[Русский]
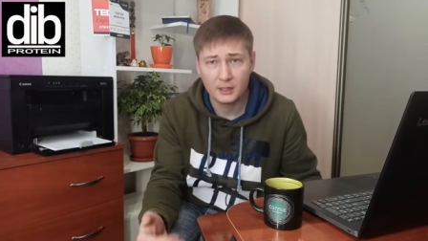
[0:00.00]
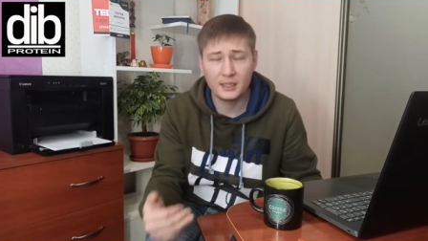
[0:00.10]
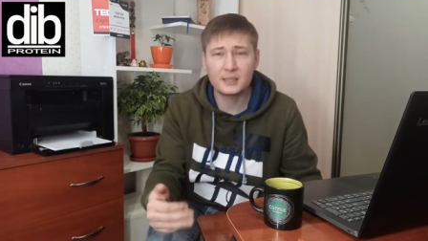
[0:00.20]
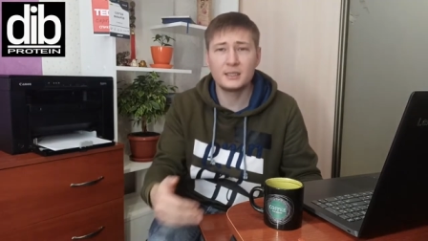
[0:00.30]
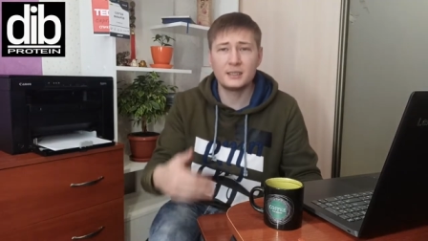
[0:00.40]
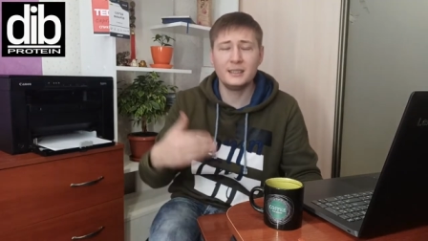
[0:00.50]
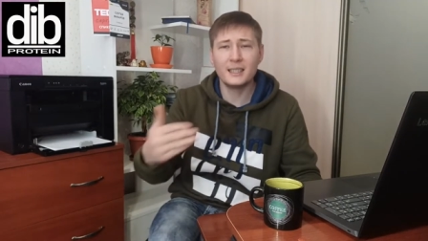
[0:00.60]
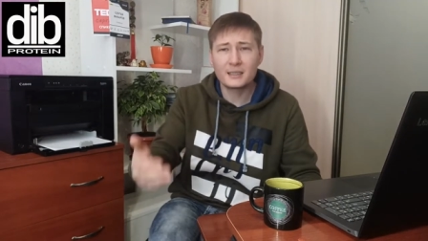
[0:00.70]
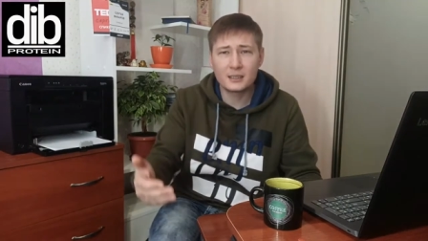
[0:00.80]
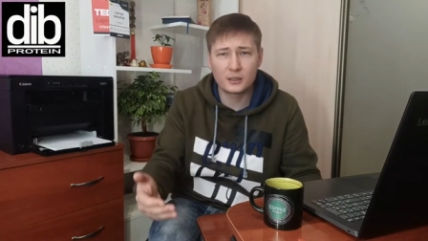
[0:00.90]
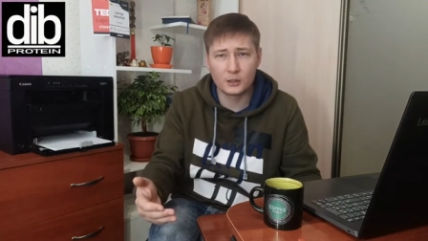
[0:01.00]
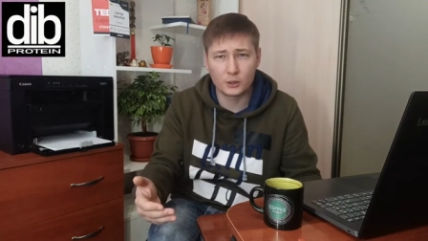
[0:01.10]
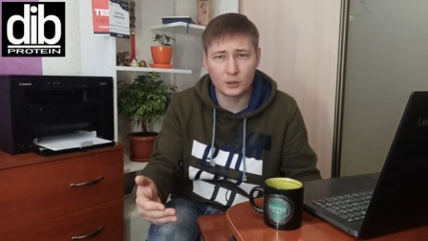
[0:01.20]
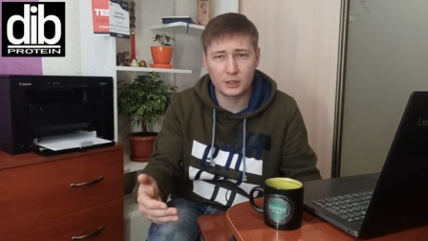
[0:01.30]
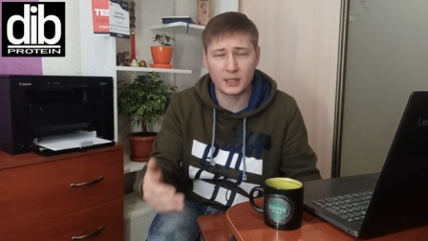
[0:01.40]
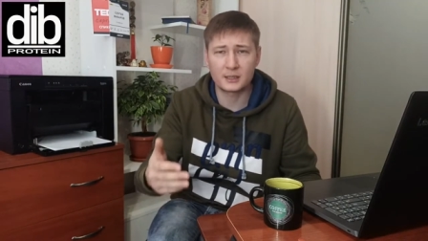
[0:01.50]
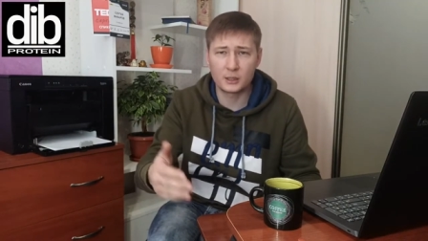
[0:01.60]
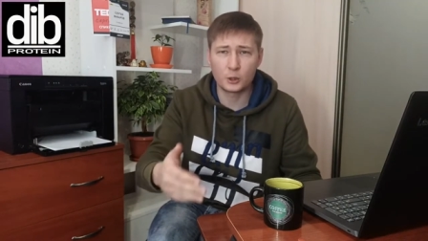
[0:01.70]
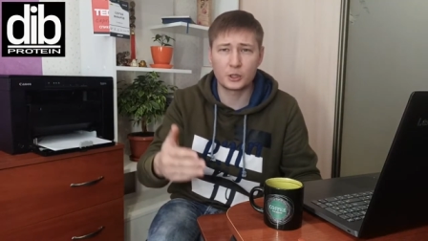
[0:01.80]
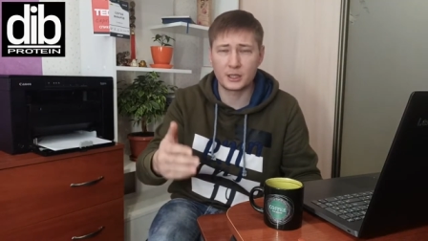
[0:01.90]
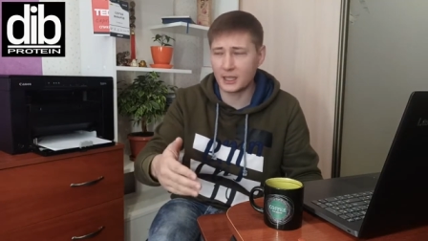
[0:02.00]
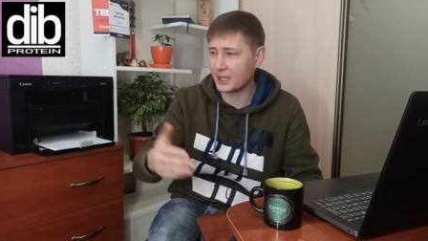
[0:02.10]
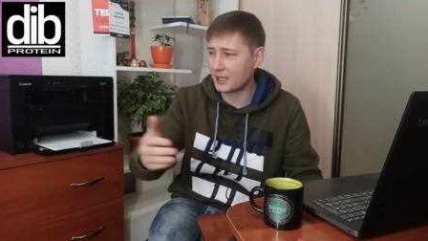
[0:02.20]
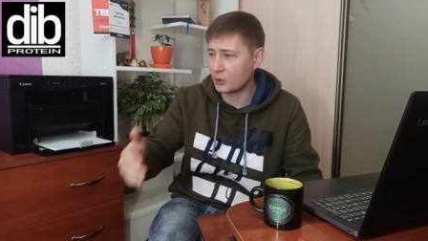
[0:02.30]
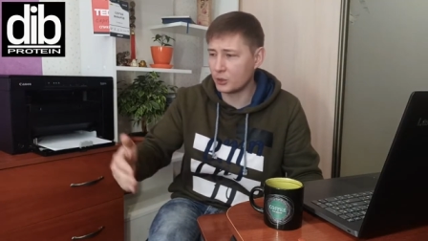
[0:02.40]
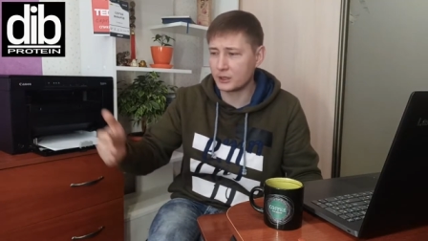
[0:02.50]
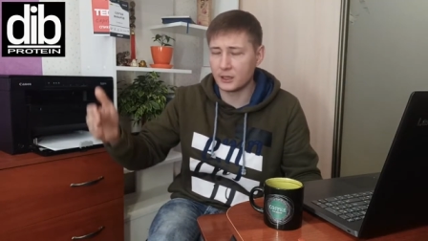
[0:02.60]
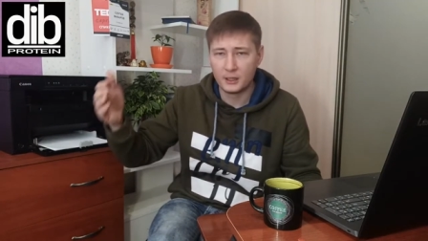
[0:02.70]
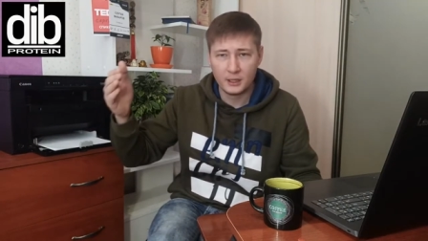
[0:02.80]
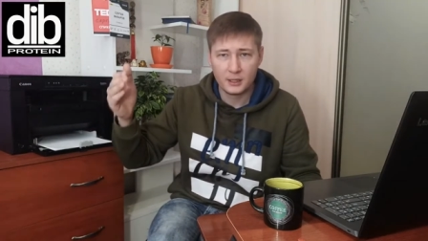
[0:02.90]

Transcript: Если ты не ассоциируешься, ассоциируешься как какой-то